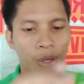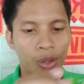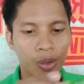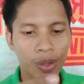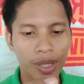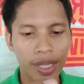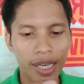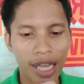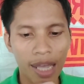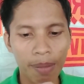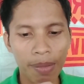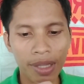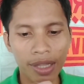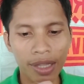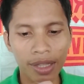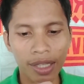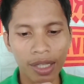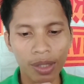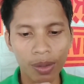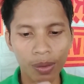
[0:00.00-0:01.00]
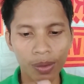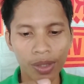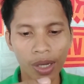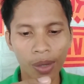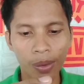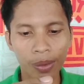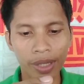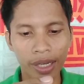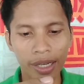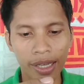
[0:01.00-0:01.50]
Yung ginamit dito na
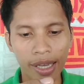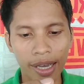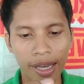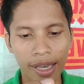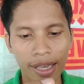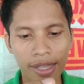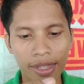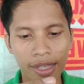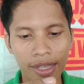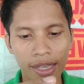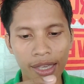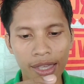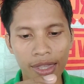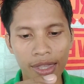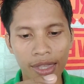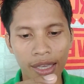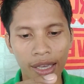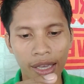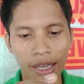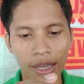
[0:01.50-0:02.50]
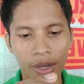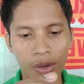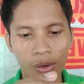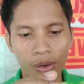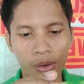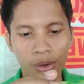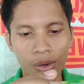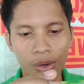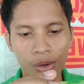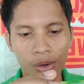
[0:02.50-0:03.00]
una guys is uh,
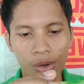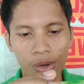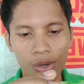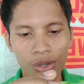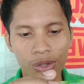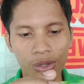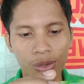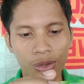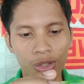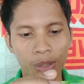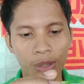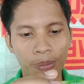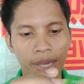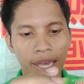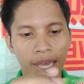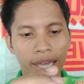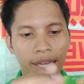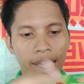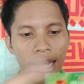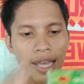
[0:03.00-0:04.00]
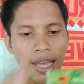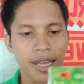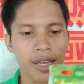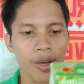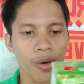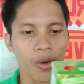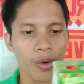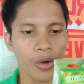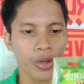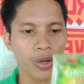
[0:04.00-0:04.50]
Cocos nocipiera
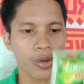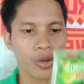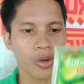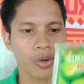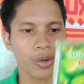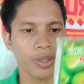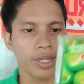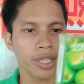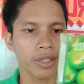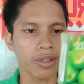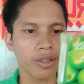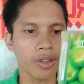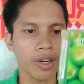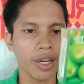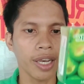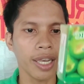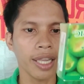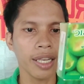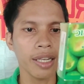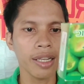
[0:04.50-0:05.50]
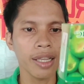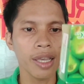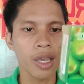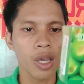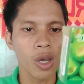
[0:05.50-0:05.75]
o yung coconut oil,